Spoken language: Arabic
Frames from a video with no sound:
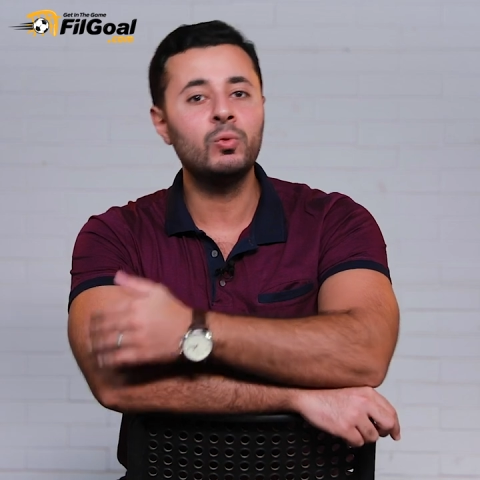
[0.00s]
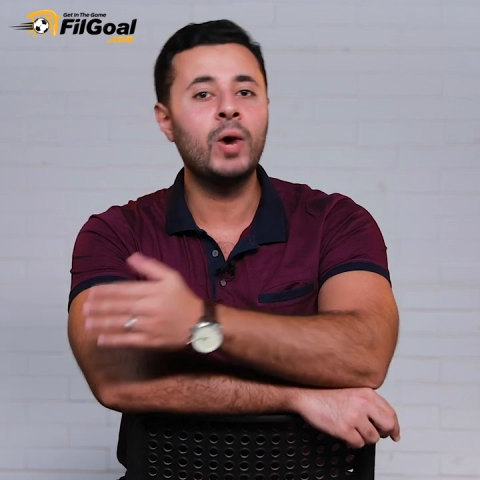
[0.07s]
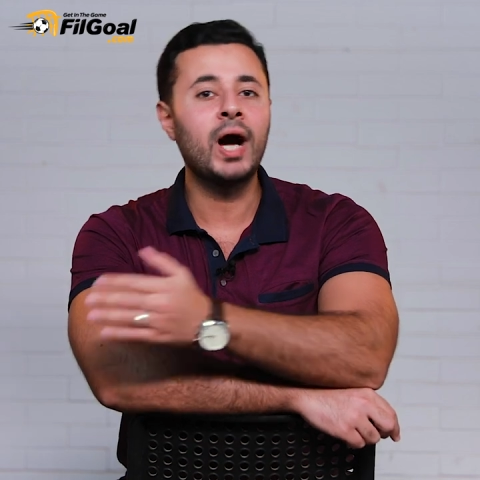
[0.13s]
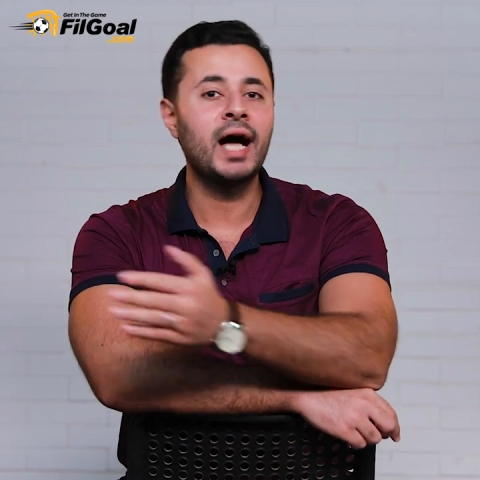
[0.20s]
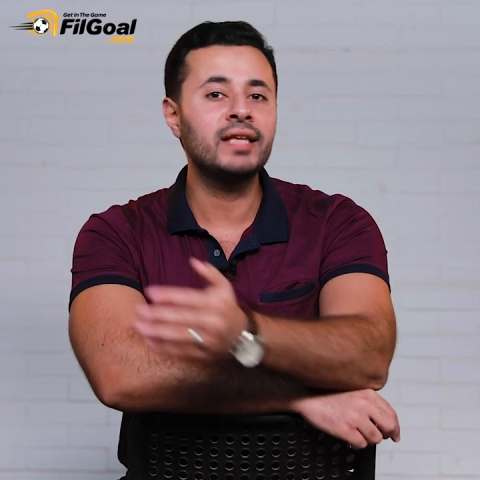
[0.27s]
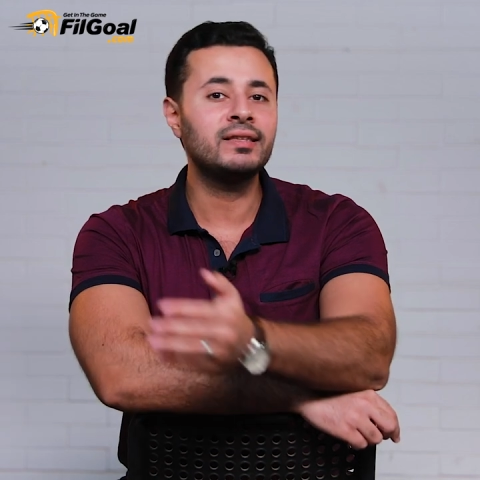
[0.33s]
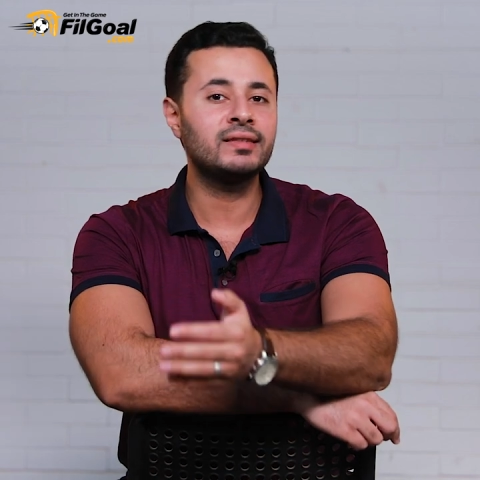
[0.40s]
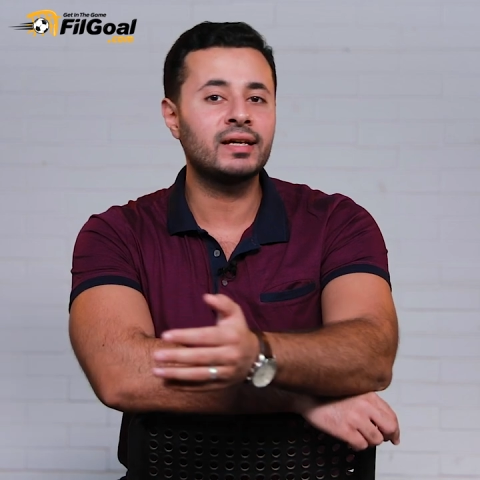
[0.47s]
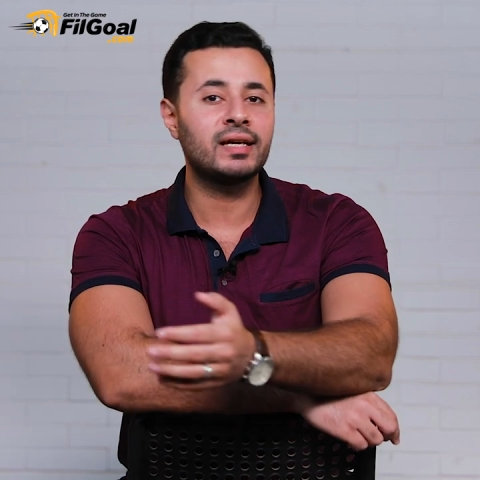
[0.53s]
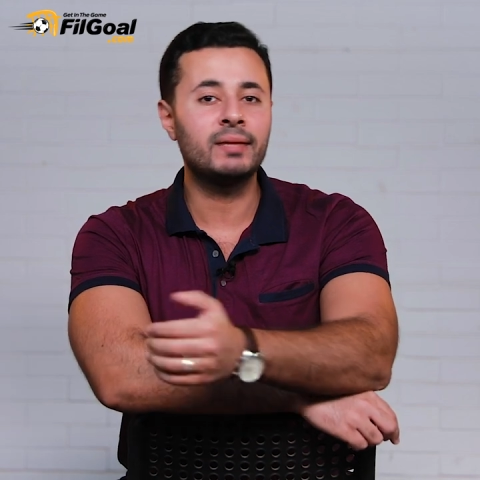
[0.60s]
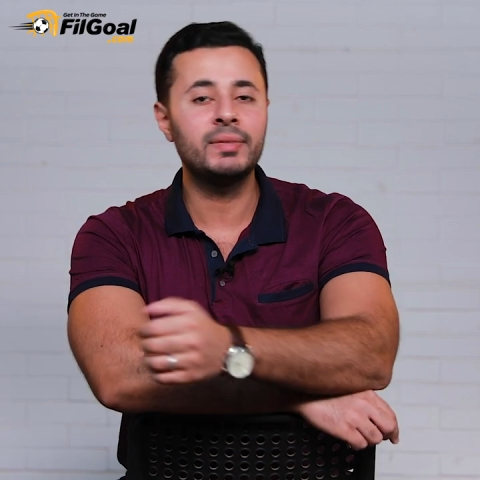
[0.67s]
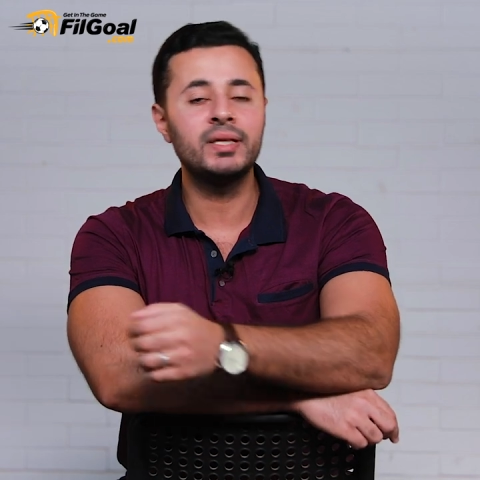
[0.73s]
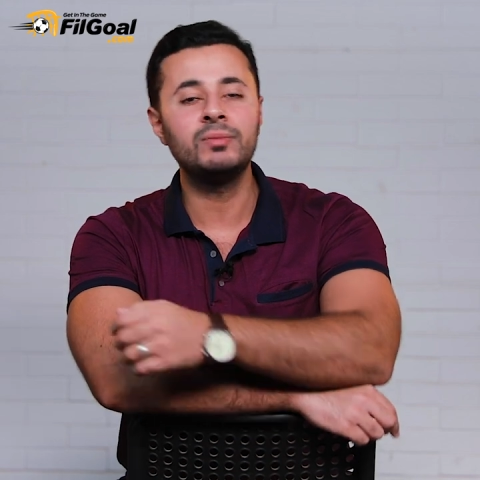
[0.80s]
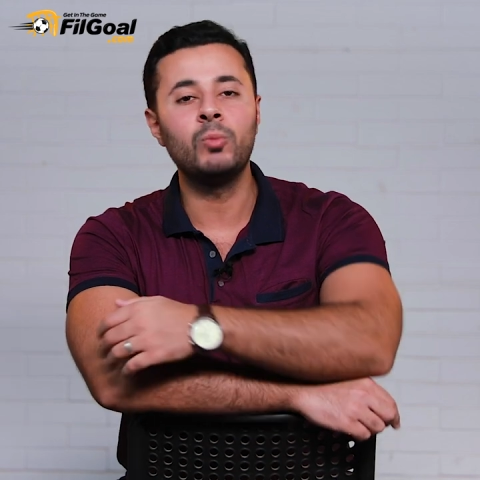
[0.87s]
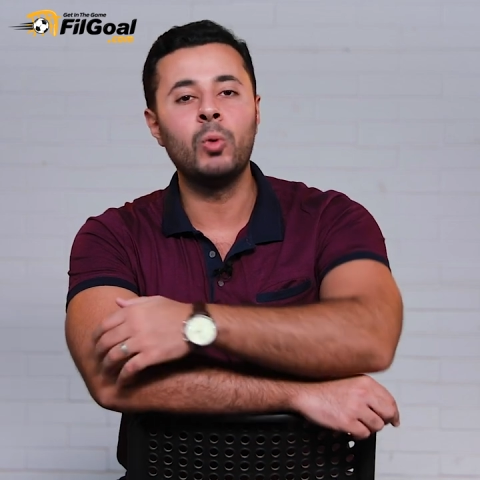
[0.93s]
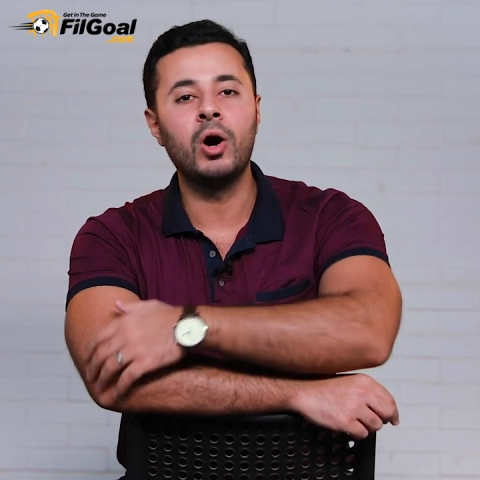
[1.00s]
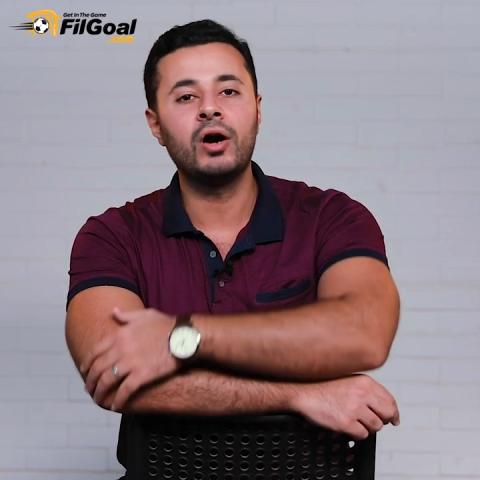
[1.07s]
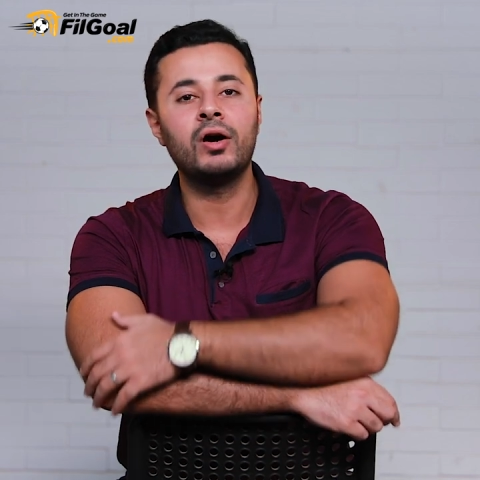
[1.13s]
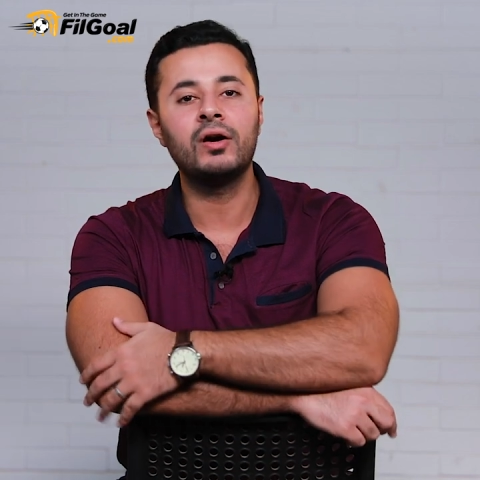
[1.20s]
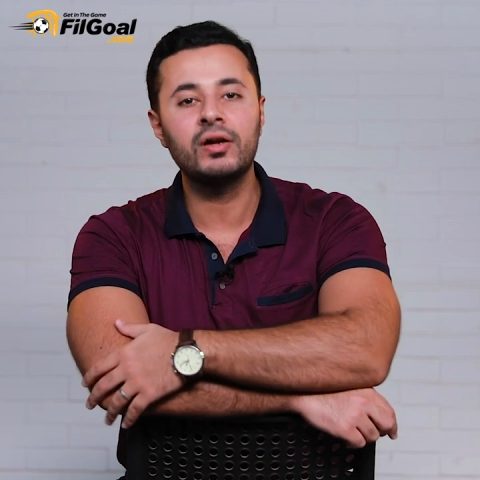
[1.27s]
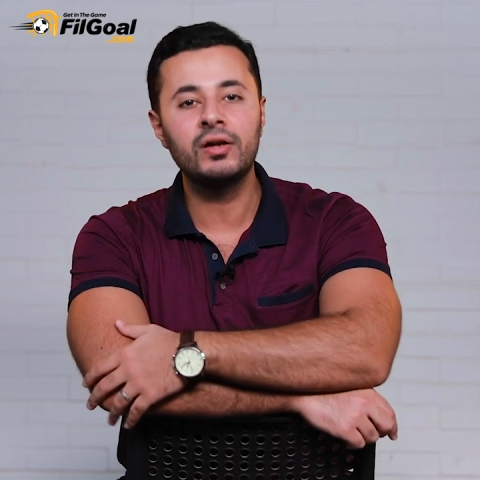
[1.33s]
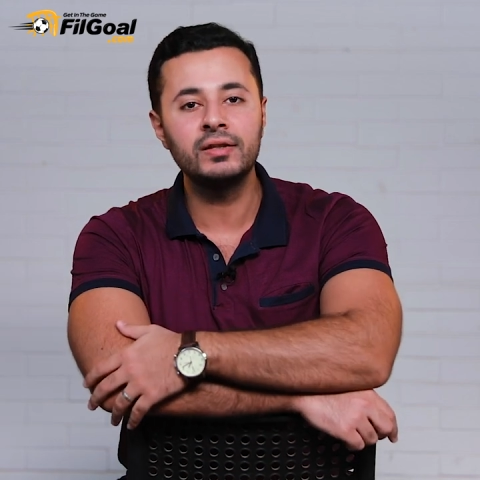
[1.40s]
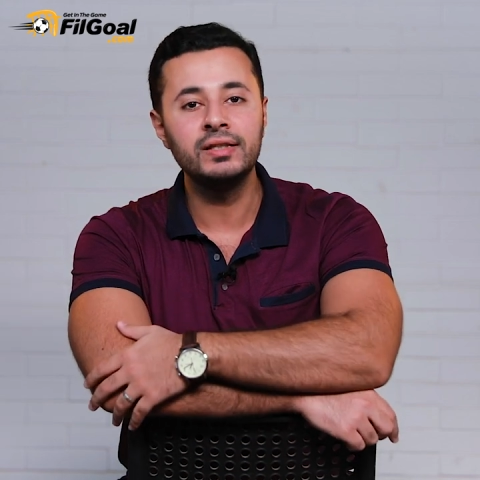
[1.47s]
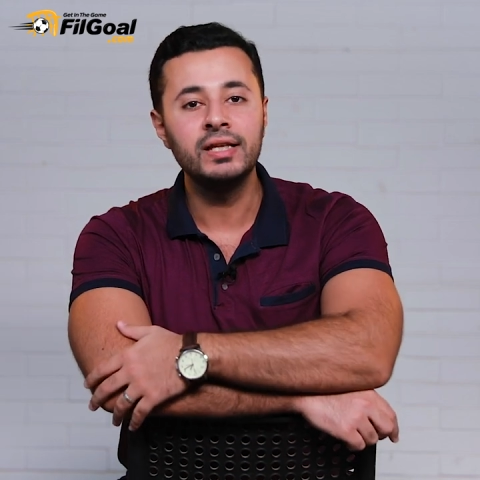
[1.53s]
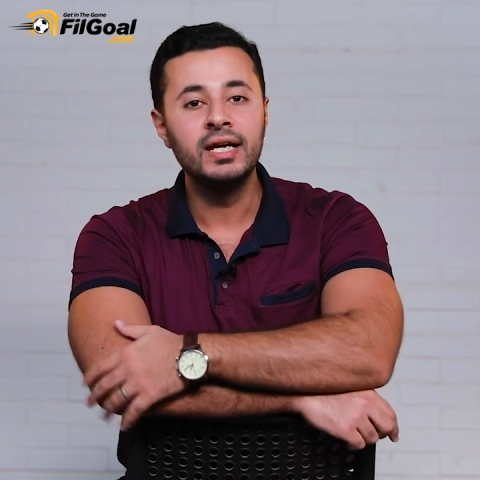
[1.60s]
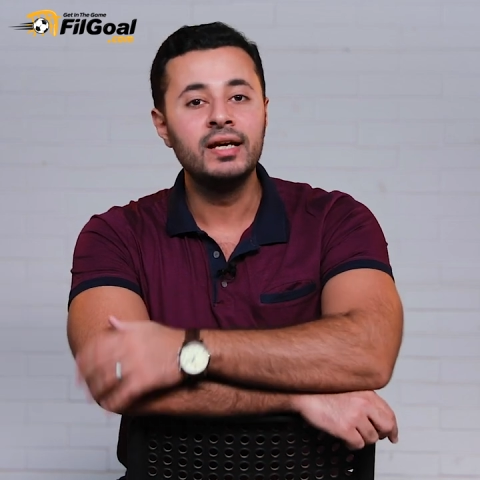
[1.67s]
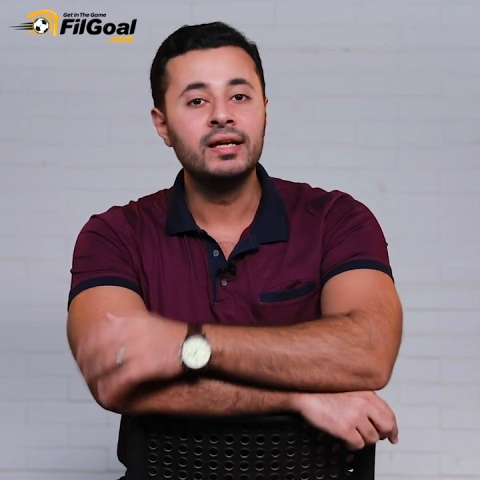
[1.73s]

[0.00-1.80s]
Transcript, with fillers: وحتى كمان مؤخرا